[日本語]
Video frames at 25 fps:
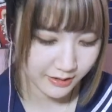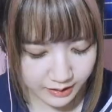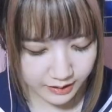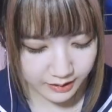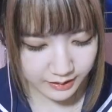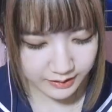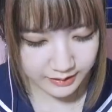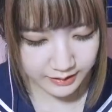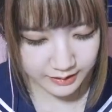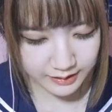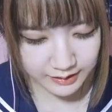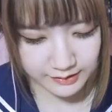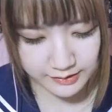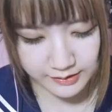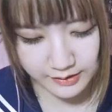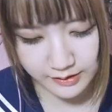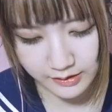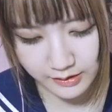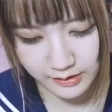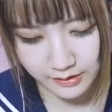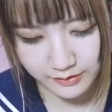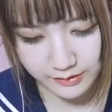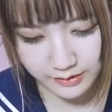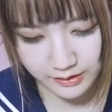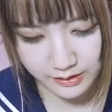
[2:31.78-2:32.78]
あー、ねねちゃ
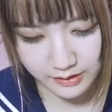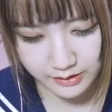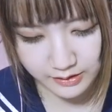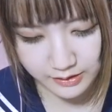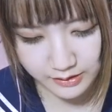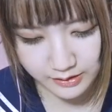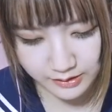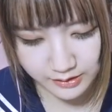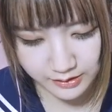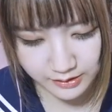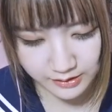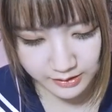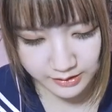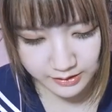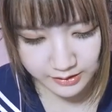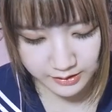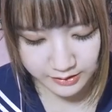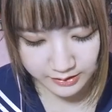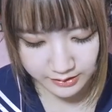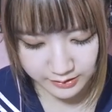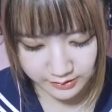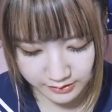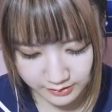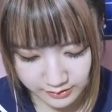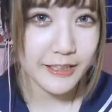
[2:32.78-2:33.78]
んかわ
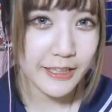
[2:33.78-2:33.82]
いい。